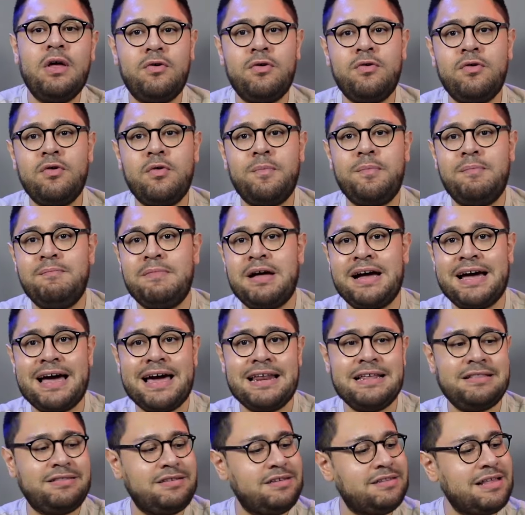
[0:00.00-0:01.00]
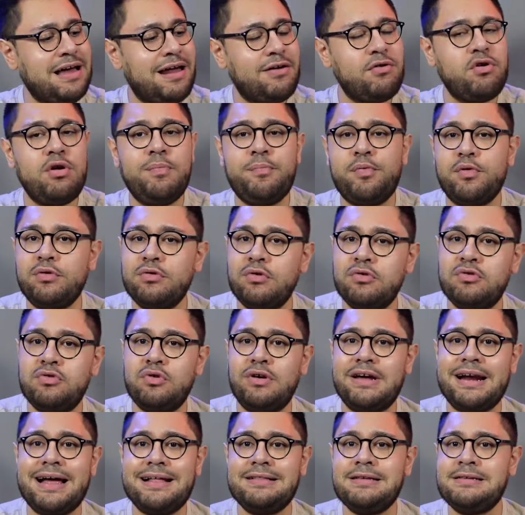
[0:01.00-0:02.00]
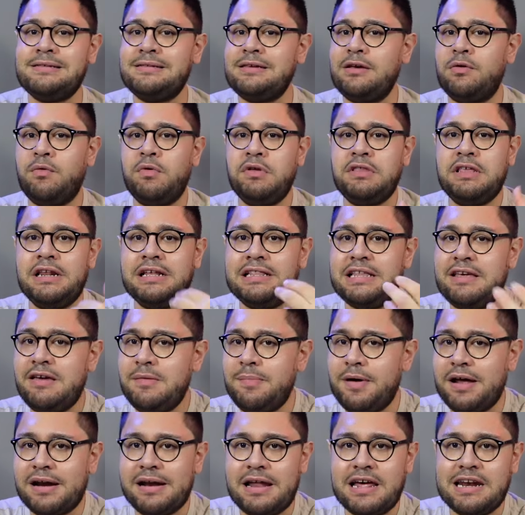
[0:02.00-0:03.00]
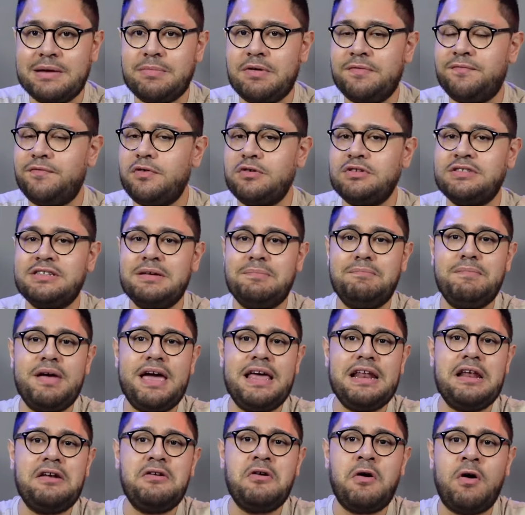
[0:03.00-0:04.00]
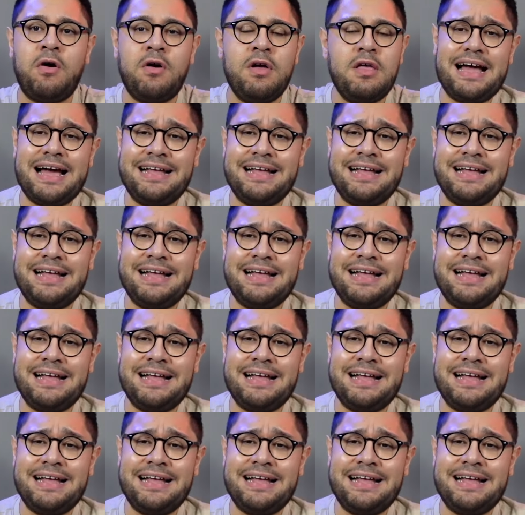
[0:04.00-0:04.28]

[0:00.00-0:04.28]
o magari ti danno il prodotto gratis e quindi ne devi parlare per forza bene, no,